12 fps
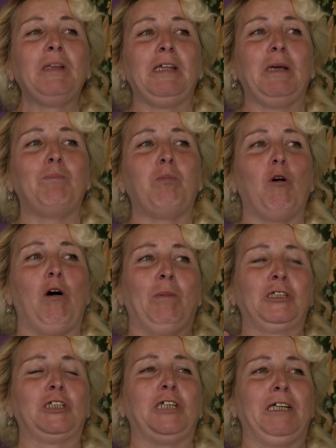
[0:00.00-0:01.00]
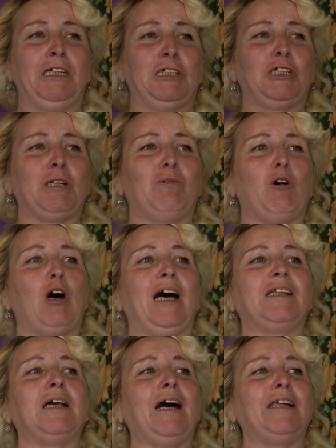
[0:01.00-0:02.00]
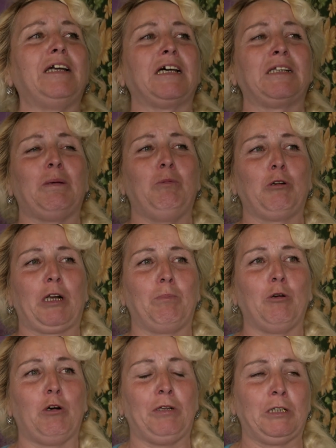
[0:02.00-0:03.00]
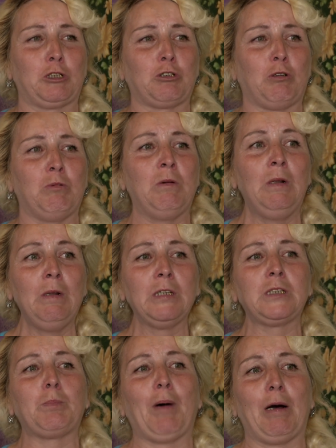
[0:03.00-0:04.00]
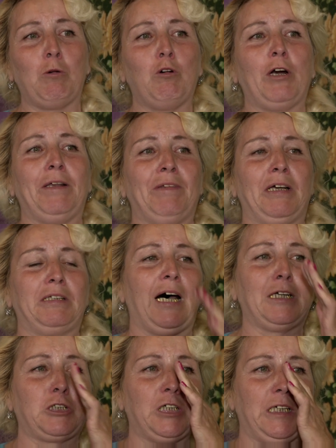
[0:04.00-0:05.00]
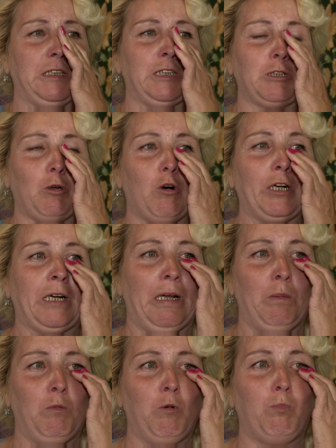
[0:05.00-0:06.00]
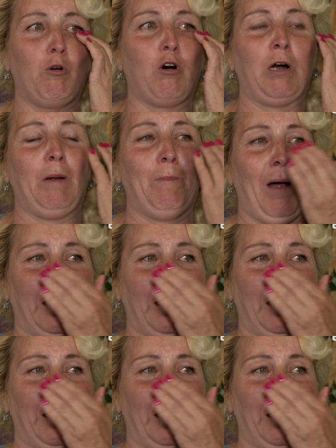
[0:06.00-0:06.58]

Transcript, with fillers: не помощи, ничего, а дали этому ребеночку спокойно дожить, сколько ему Богом